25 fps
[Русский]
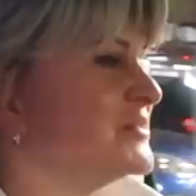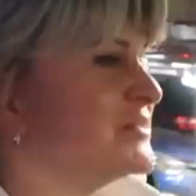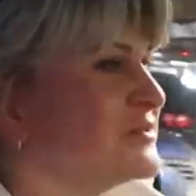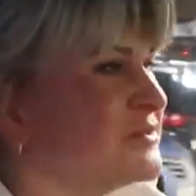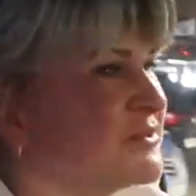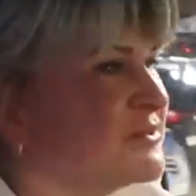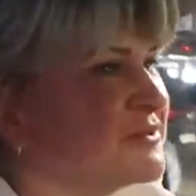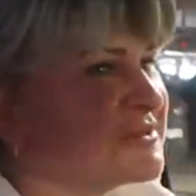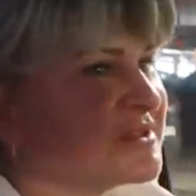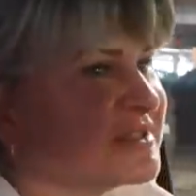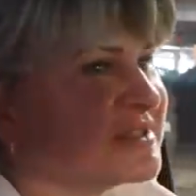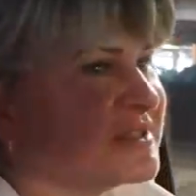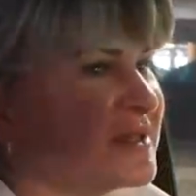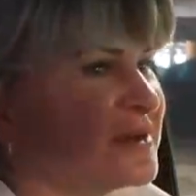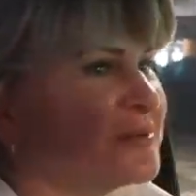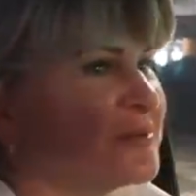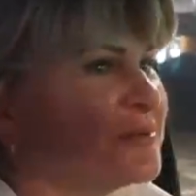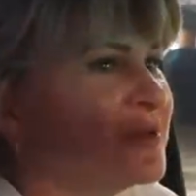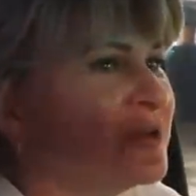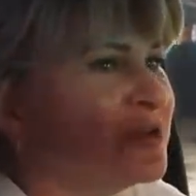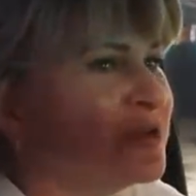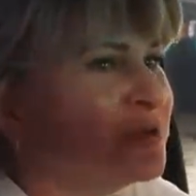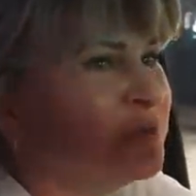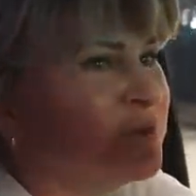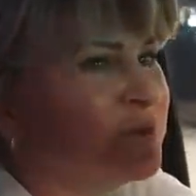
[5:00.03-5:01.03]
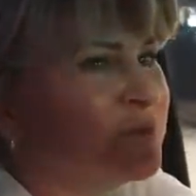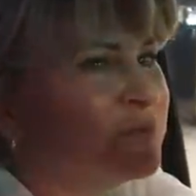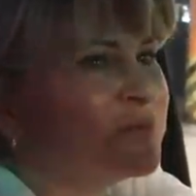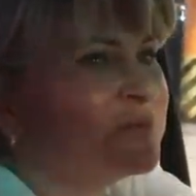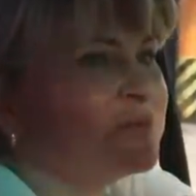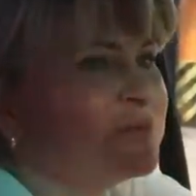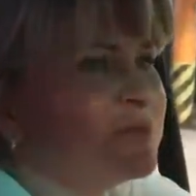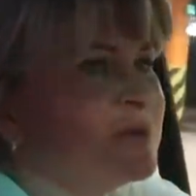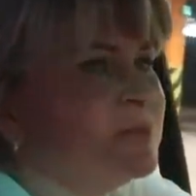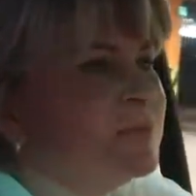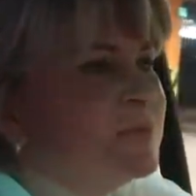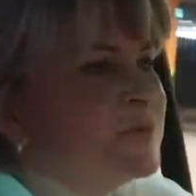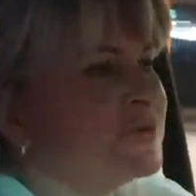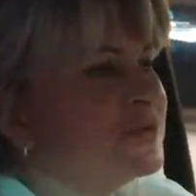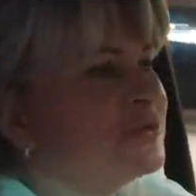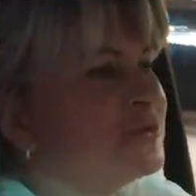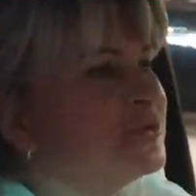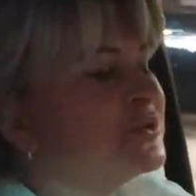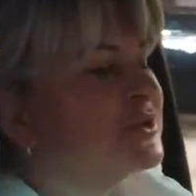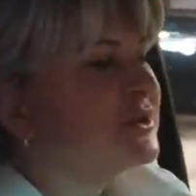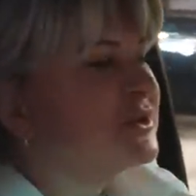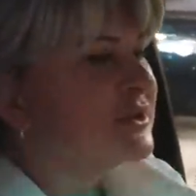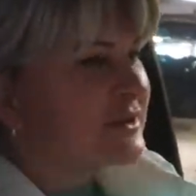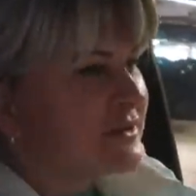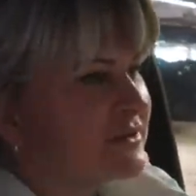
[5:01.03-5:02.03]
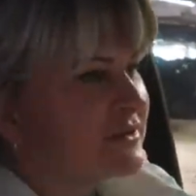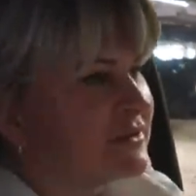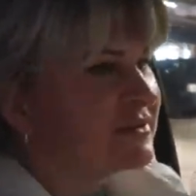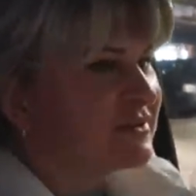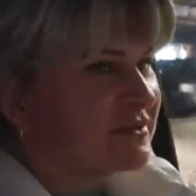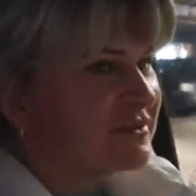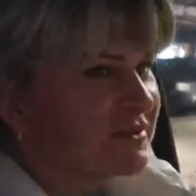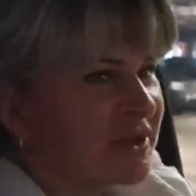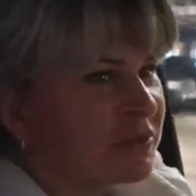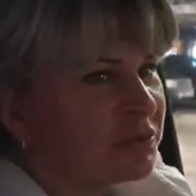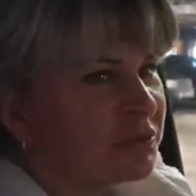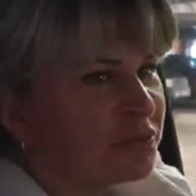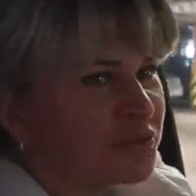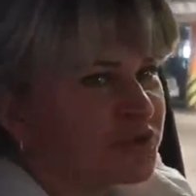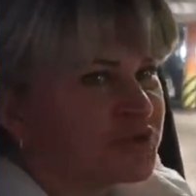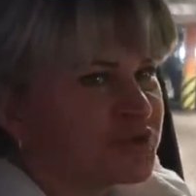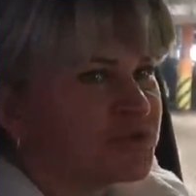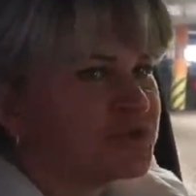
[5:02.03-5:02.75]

это мое самое любимое время года. Я больше